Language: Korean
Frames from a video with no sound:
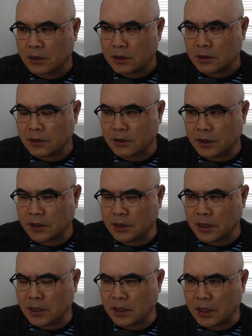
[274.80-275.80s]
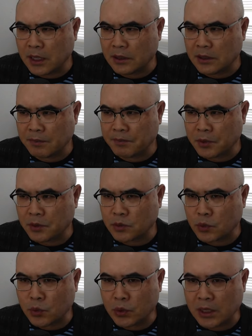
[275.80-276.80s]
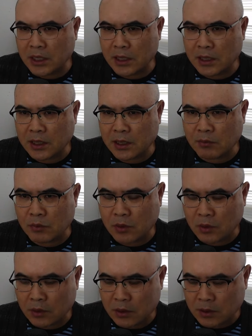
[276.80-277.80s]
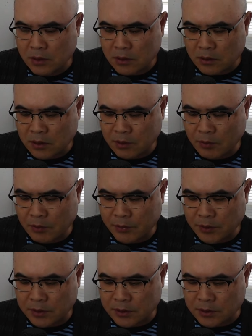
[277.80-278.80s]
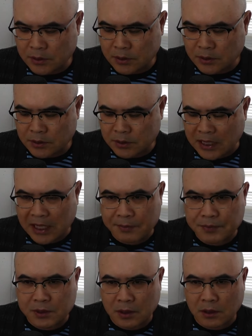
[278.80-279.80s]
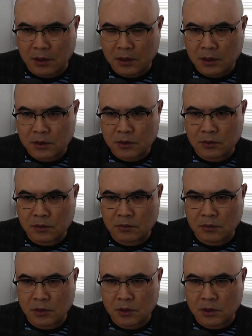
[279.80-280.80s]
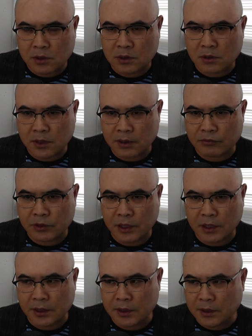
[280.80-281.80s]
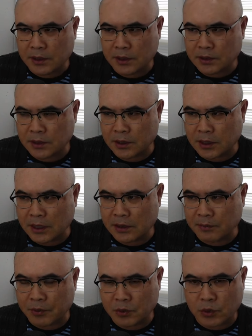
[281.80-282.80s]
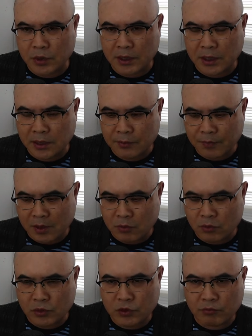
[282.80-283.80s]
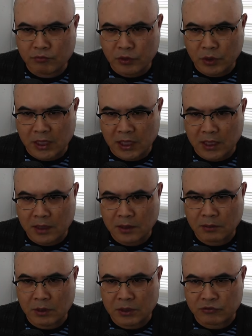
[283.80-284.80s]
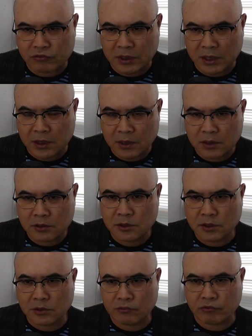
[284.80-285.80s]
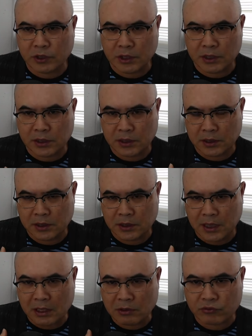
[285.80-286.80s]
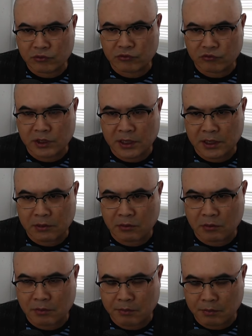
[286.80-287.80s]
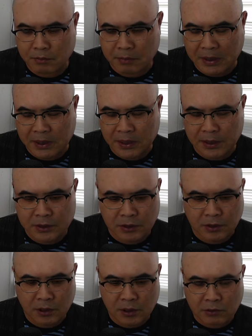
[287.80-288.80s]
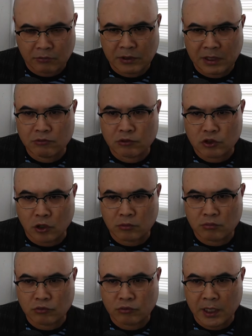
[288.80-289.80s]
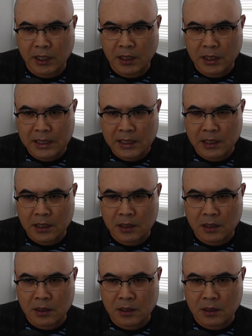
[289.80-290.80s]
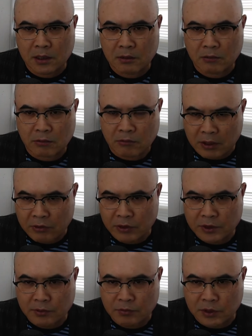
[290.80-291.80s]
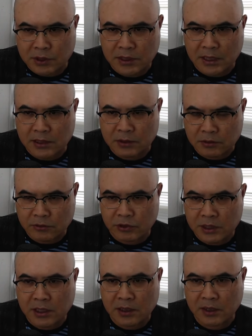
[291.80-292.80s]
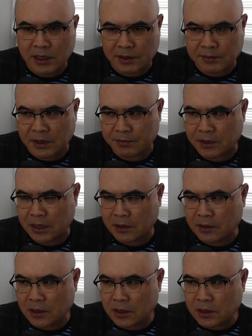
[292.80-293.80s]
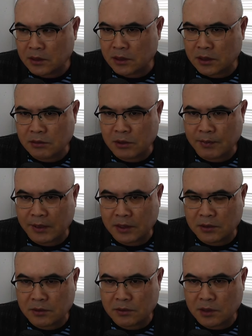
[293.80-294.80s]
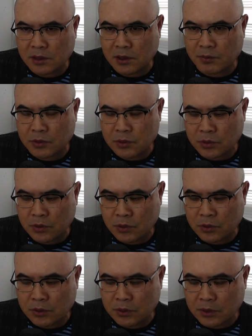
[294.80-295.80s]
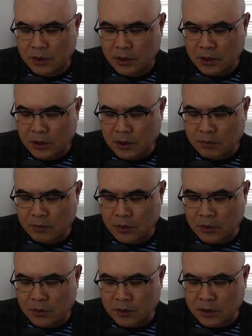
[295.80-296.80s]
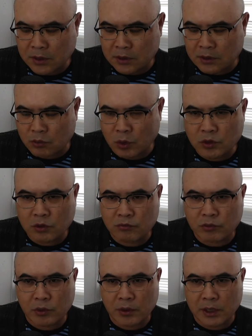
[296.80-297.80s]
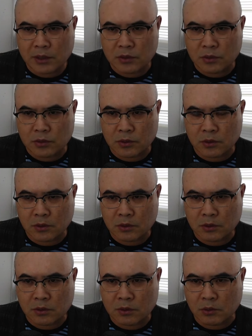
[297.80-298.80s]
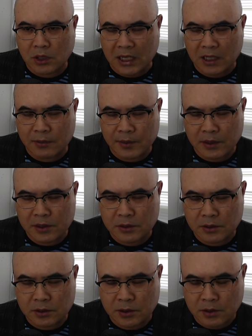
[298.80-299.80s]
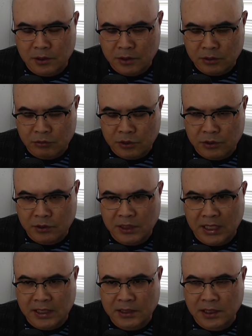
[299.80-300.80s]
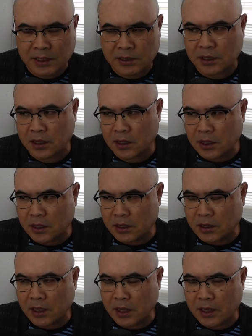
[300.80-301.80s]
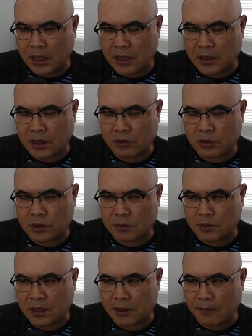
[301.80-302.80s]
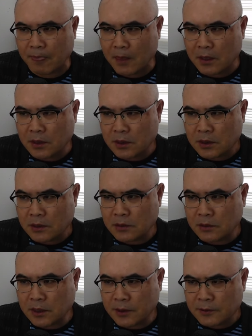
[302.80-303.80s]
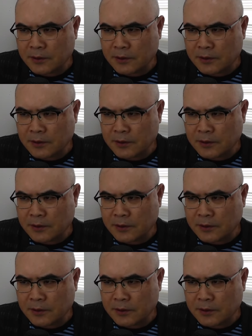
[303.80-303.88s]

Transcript: 그런데 이제 이 한일합병 조약의 뭐 어떻게 보면 그 강압성 또는 뭐 그런 것 때문에 이제 한일합병 조약이 원천 무효다라고 하는 주장 이것이 이제 우리 한국 측 주장이라고 봐야 되겠죠. 우리 한국 정부의 아, 과거에서부터 지금까지 쭉 일관된 입장입니다. 이제 그거에 반해서 이제 일본 쪽은 뭐 그러한 그 원전 무효에 이를 정도로 어떤 그런 뭐 강압에 의해서 어, 이루어진 것은 아니다 이제 이렇게 이야기를 하고 있습니다. 그런데